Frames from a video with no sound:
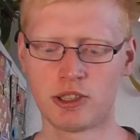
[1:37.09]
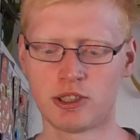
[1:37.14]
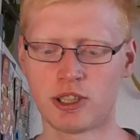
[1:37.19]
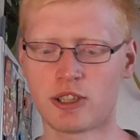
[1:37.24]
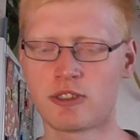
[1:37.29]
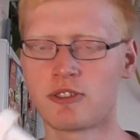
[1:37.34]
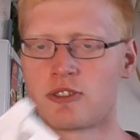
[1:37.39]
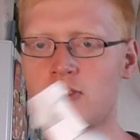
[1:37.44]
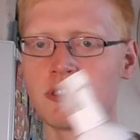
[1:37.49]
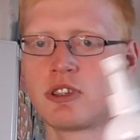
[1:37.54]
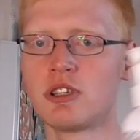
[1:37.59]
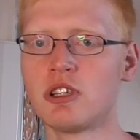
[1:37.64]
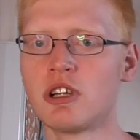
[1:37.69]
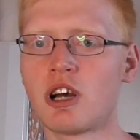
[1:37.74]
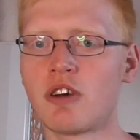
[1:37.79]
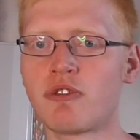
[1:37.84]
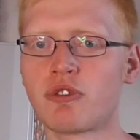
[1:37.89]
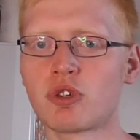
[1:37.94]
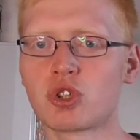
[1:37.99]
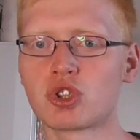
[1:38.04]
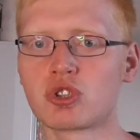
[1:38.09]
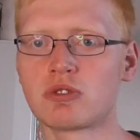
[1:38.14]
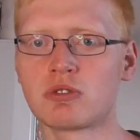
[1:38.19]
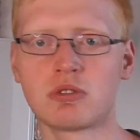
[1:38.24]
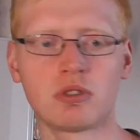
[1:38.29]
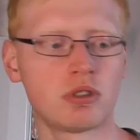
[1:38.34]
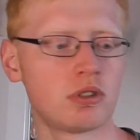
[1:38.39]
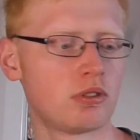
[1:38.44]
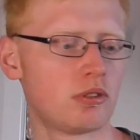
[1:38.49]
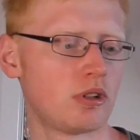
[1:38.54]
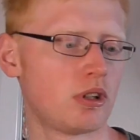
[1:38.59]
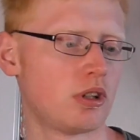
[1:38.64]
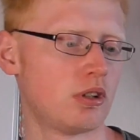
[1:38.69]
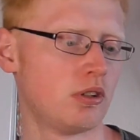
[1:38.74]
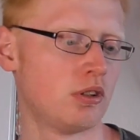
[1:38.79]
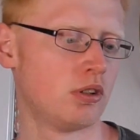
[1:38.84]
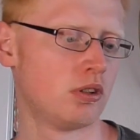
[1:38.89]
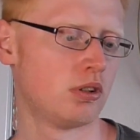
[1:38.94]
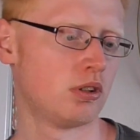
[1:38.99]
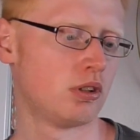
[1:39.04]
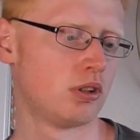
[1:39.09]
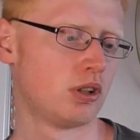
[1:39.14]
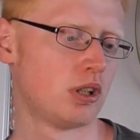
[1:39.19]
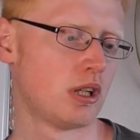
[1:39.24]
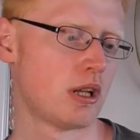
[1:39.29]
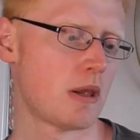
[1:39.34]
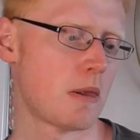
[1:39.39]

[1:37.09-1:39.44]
Textilerfrischer, äh,